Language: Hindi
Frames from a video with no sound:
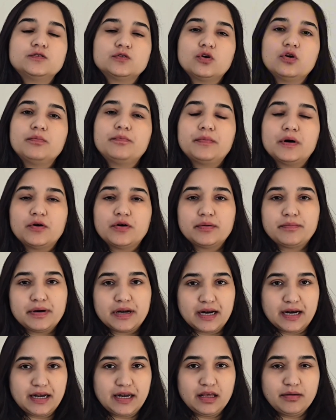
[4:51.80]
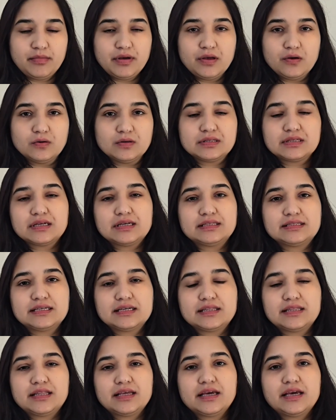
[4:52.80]
उसको पाउडर पराठे में यूज कर
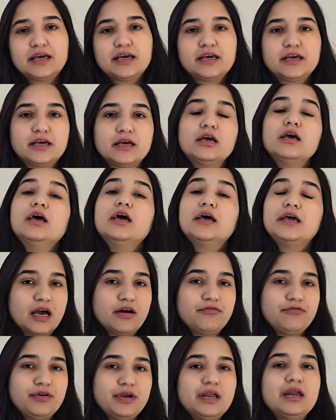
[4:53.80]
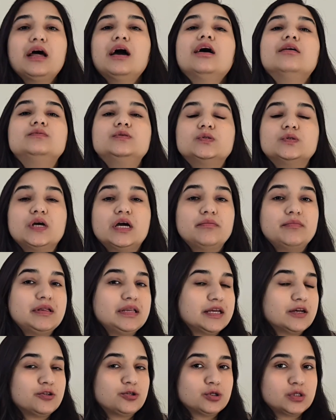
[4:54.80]
सकते हैं या फिर आप सोयाबीन
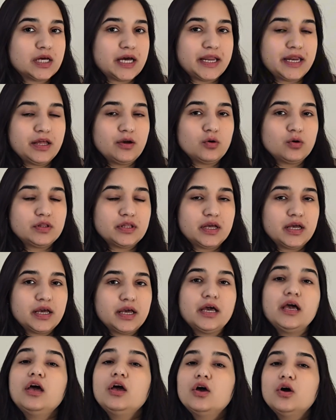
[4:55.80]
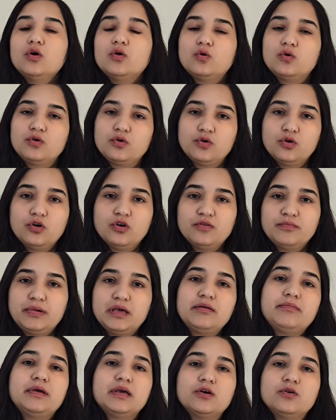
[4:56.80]
के जो दाने होते हैं उनको
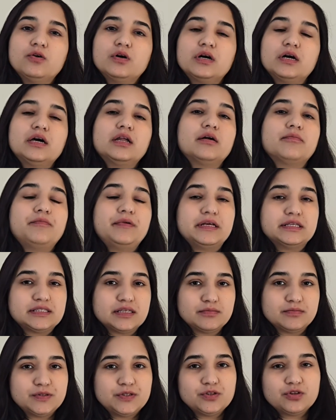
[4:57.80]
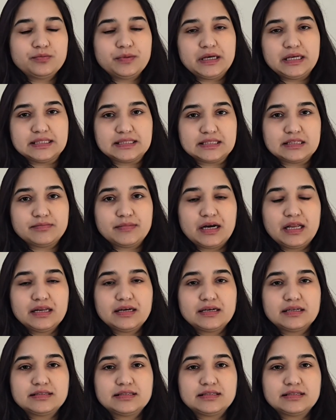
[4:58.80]
भी भिगोकर अपने सब्जियों में इस्तेमाल कर